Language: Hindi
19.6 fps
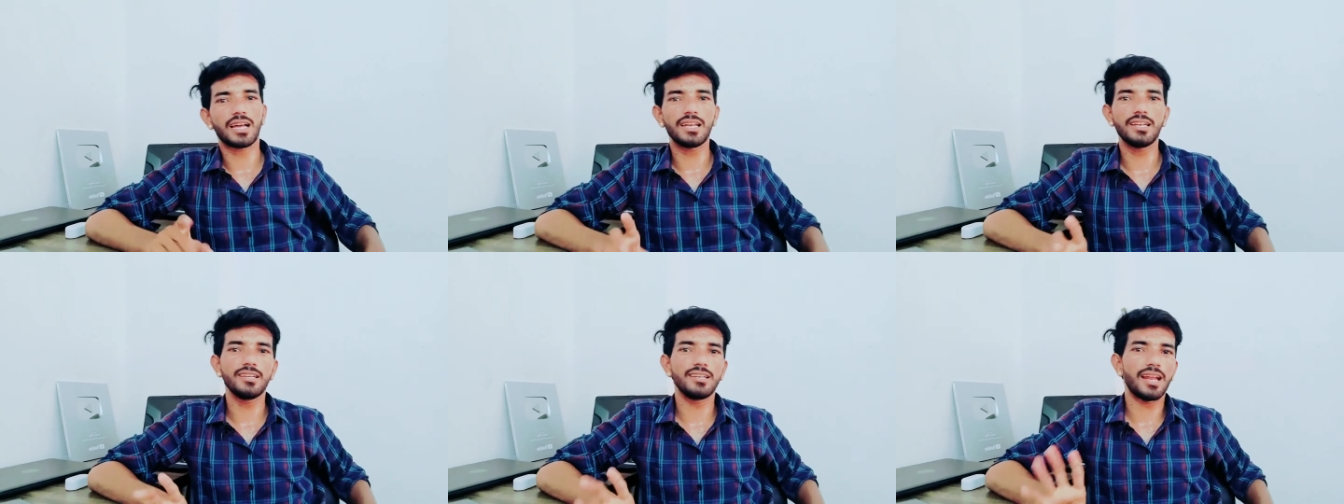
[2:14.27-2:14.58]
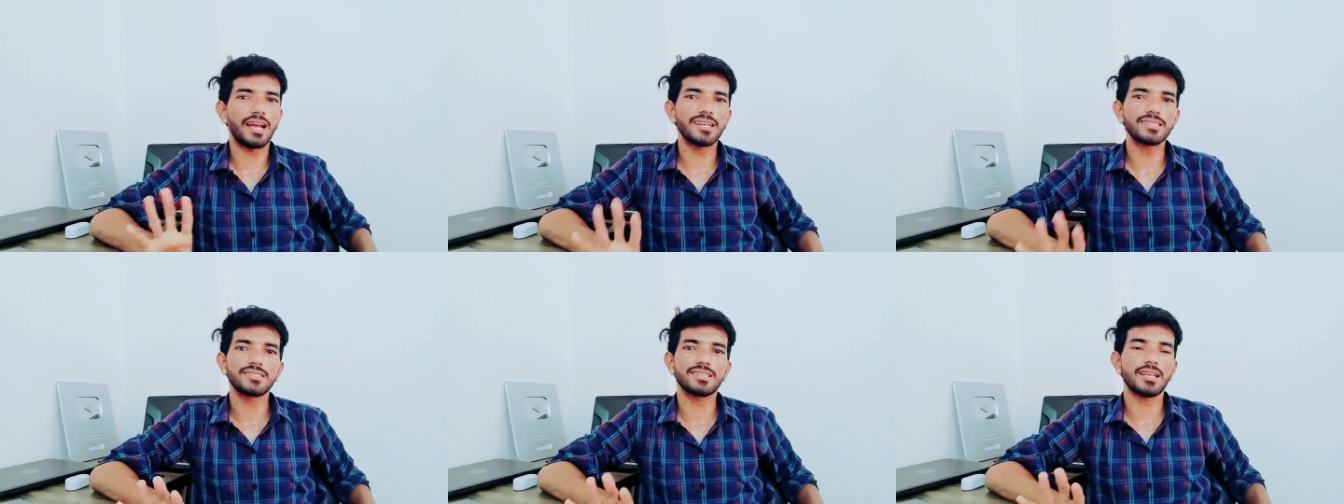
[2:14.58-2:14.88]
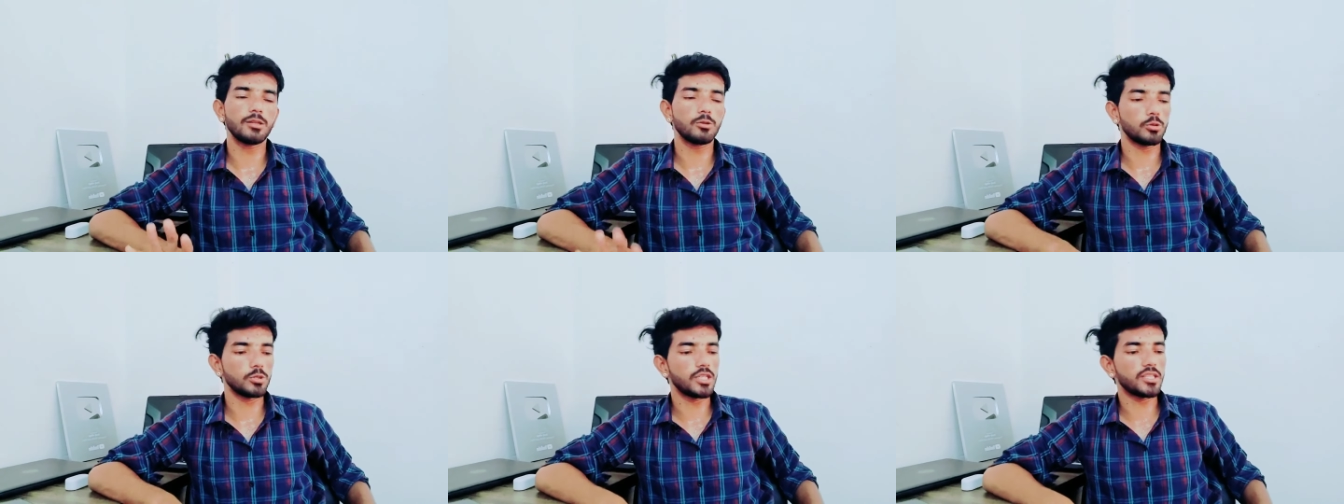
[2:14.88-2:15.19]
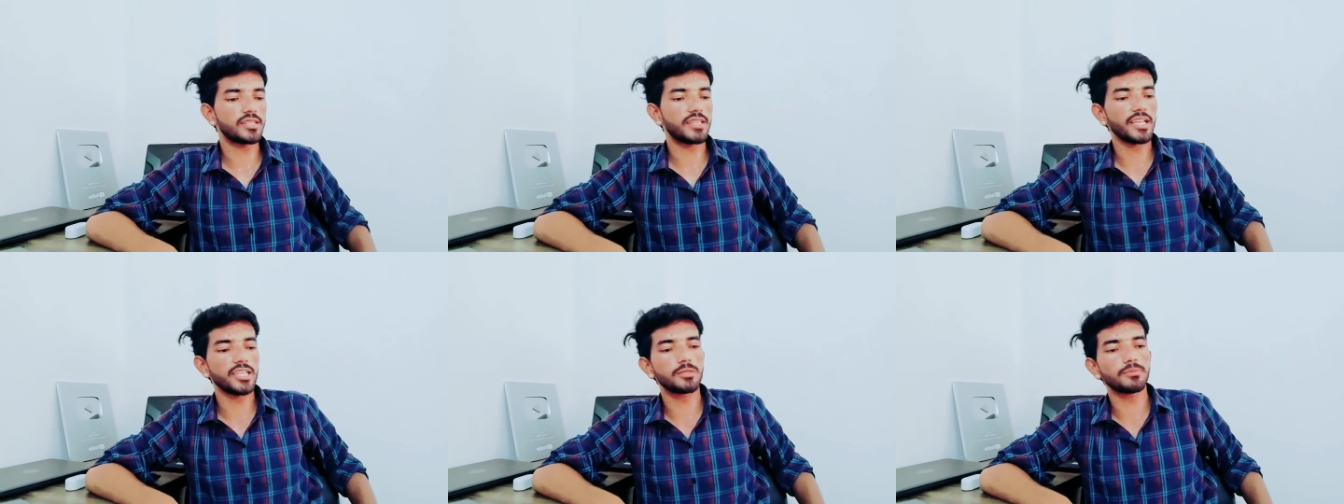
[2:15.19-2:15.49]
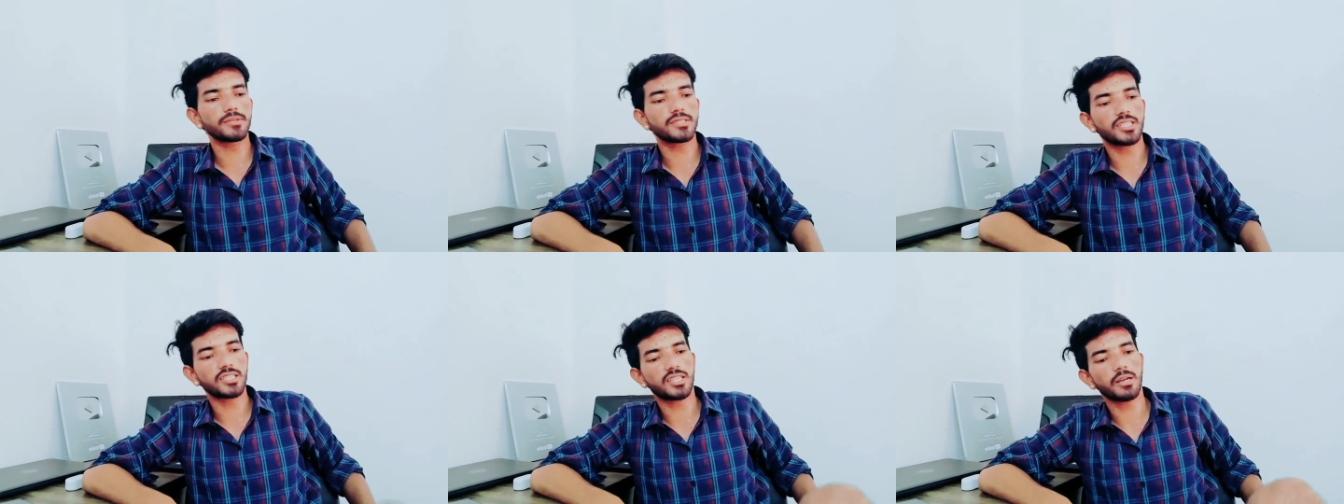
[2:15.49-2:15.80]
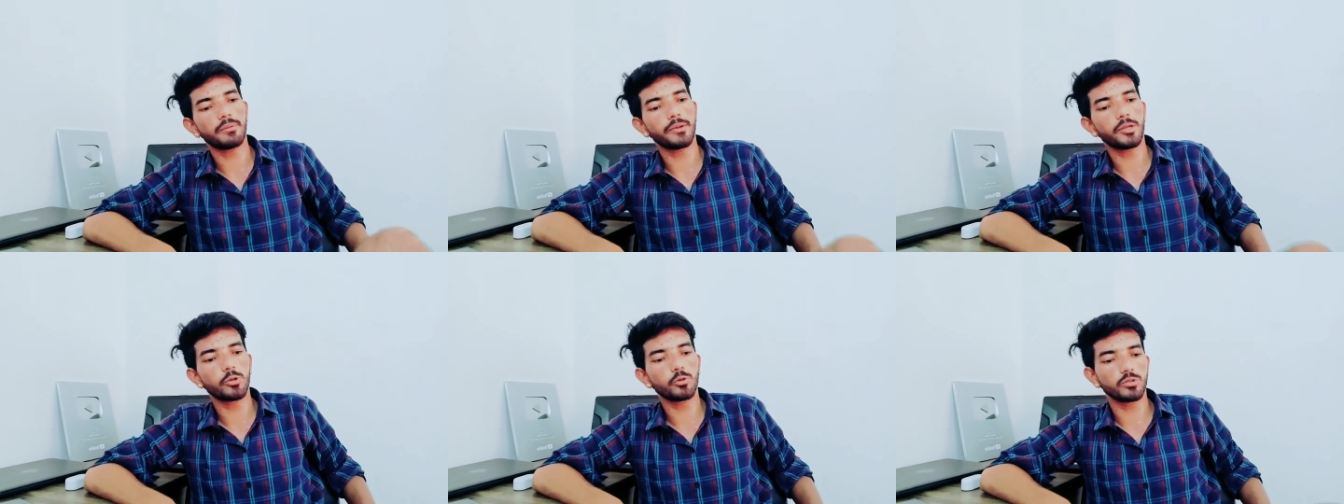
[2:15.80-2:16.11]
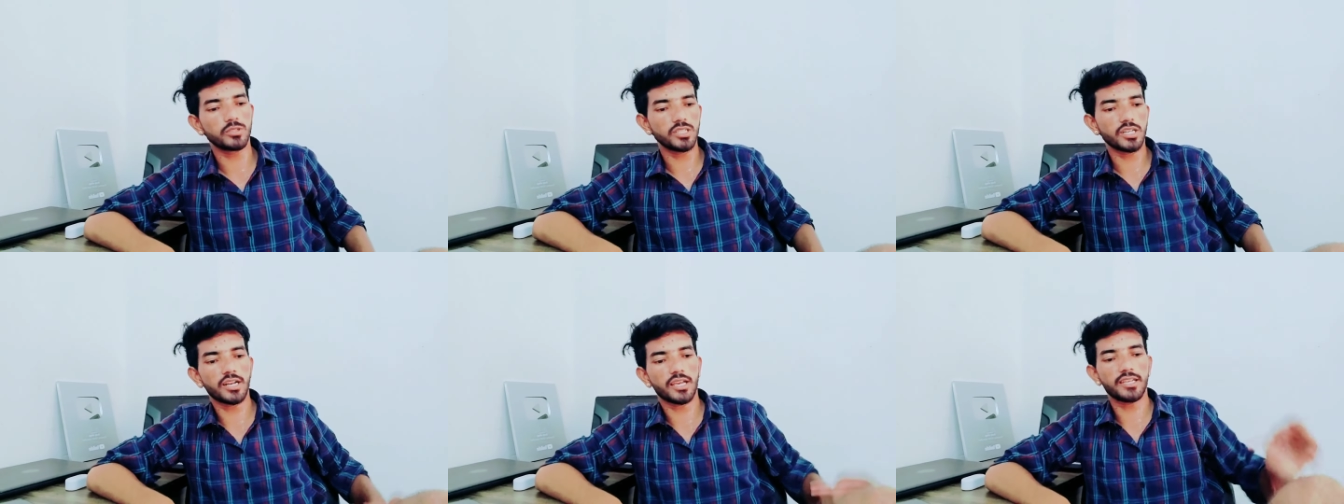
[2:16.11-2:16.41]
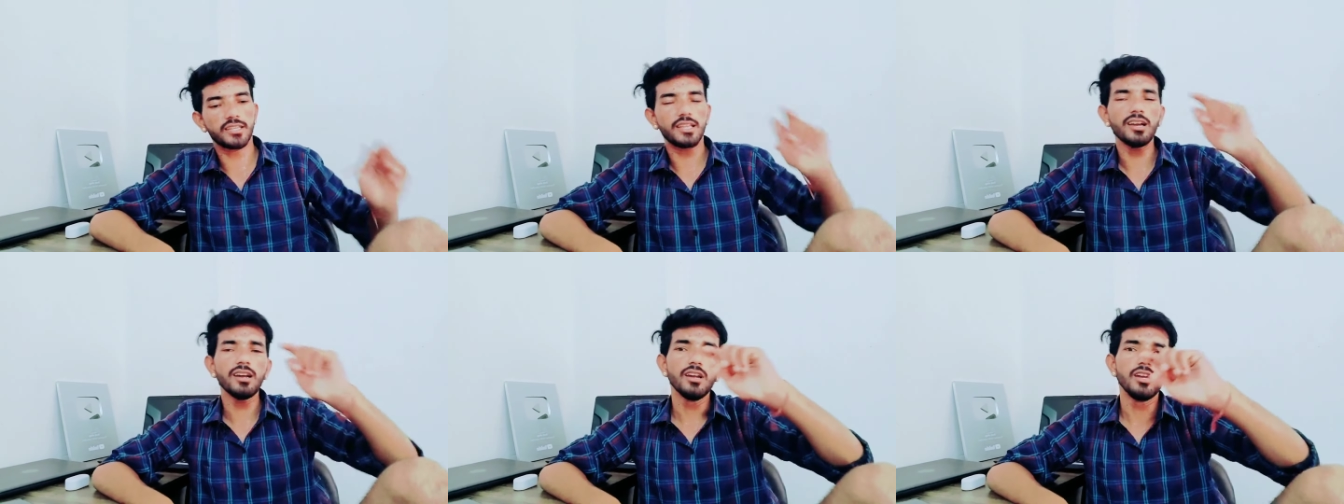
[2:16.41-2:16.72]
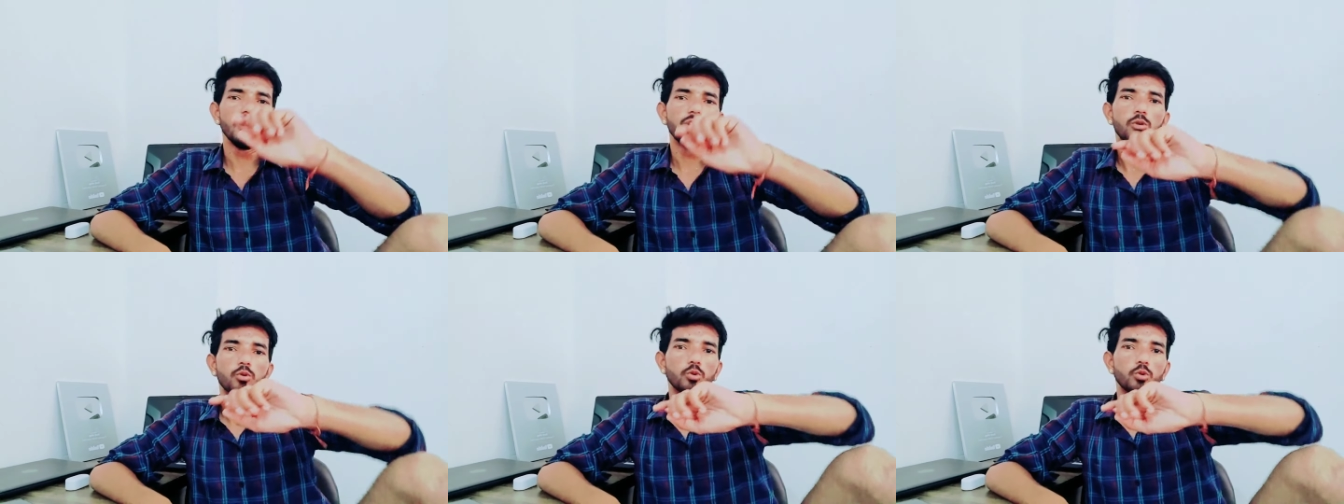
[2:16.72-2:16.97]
खाली लास्ट साल 2023 में 17 मई को रिजल्ट आया था